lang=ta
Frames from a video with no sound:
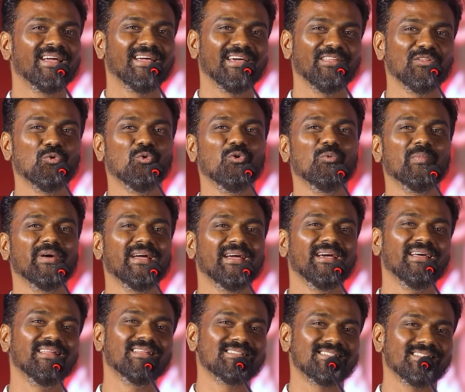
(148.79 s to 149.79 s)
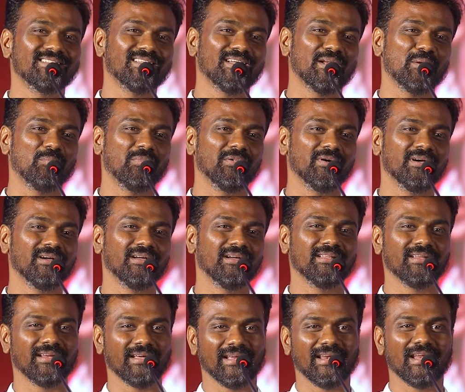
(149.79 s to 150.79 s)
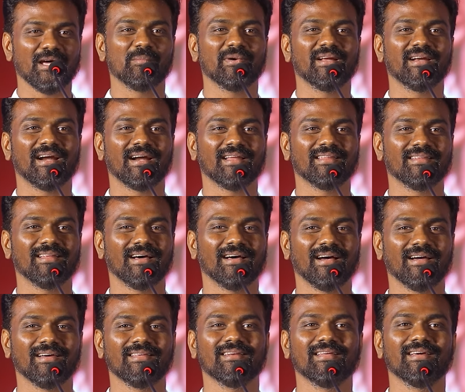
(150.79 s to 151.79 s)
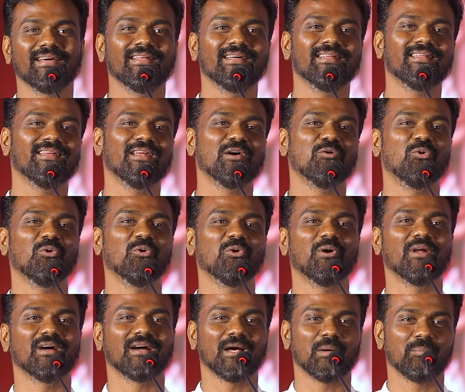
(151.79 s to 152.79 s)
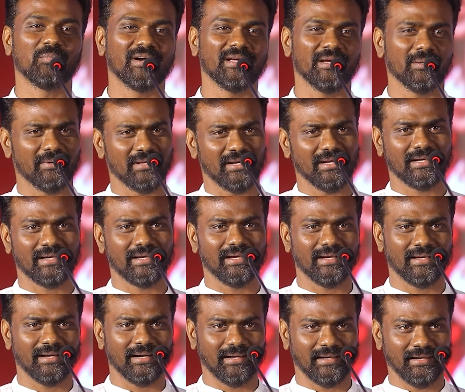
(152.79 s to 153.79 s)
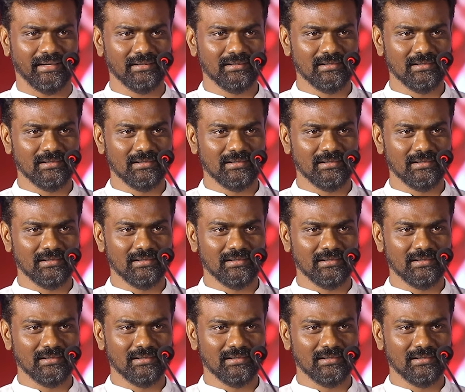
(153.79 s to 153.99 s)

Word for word: எது உண்மை எது சித்தரிப்பு இதில் எல்லாமே நடந்ததா இதில் எது எதெல்லாம் உங்களோட கற்பனை இப்படியெல்லாம் கேட்குறாங்க